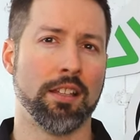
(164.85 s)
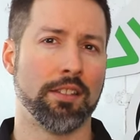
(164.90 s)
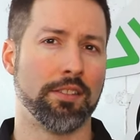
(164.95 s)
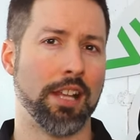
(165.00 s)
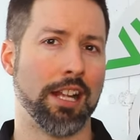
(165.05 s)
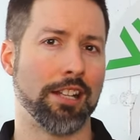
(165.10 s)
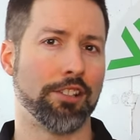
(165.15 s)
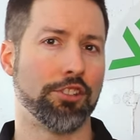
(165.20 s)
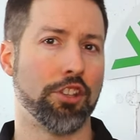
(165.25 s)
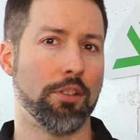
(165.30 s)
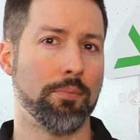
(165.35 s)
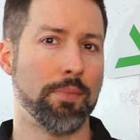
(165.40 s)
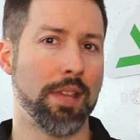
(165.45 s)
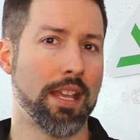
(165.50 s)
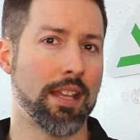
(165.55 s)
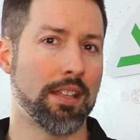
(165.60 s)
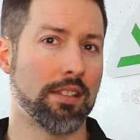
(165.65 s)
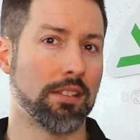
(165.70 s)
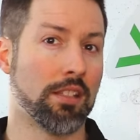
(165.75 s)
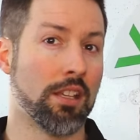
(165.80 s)
Dans le
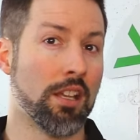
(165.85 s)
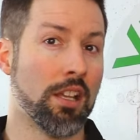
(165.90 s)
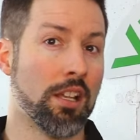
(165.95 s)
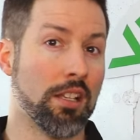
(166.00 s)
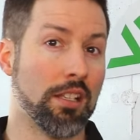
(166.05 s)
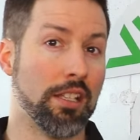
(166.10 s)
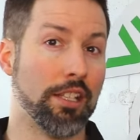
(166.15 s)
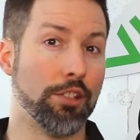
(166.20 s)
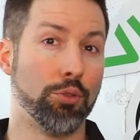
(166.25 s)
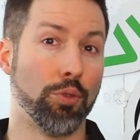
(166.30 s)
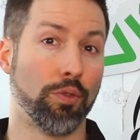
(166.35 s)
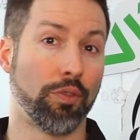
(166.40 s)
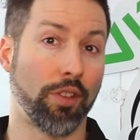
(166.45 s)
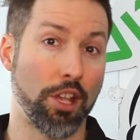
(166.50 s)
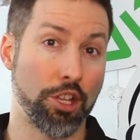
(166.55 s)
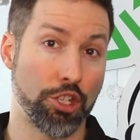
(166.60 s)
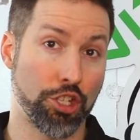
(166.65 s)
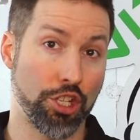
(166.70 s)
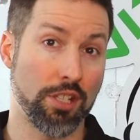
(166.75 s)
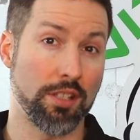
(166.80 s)
domaine, les deux
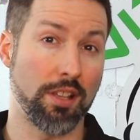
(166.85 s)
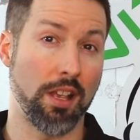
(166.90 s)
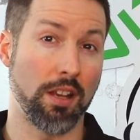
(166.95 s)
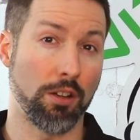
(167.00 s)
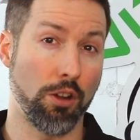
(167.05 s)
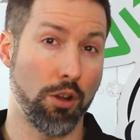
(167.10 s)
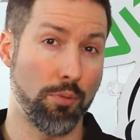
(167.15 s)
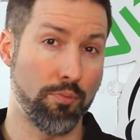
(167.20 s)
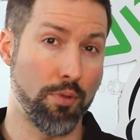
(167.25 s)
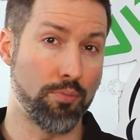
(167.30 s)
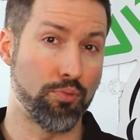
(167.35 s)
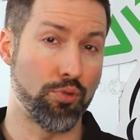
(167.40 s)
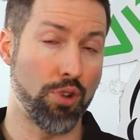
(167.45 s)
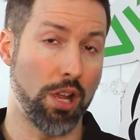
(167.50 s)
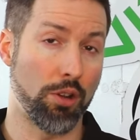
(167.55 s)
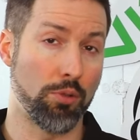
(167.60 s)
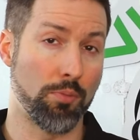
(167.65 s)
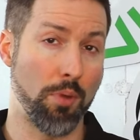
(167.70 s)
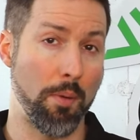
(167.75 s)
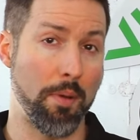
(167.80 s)
franchises encore
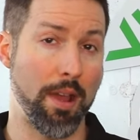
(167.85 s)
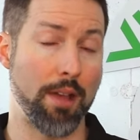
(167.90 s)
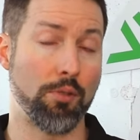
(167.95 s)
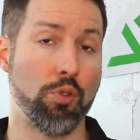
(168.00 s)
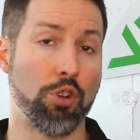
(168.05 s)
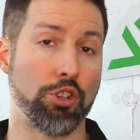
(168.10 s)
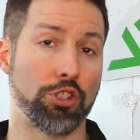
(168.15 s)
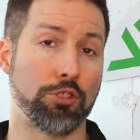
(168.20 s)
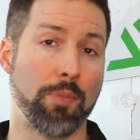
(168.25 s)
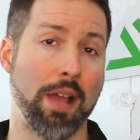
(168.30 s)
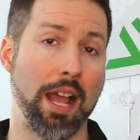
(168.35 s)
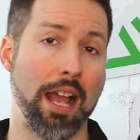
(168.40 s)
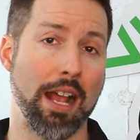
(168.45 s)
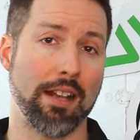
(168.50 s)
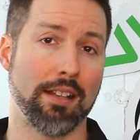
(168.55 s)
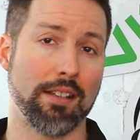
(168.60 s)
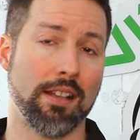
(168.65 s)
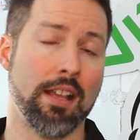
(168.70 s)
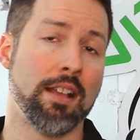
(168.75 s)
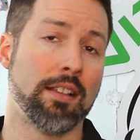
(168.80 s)
populaires au moment où on se
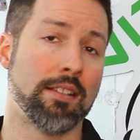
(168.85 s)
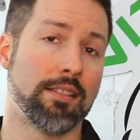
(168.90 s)
parle,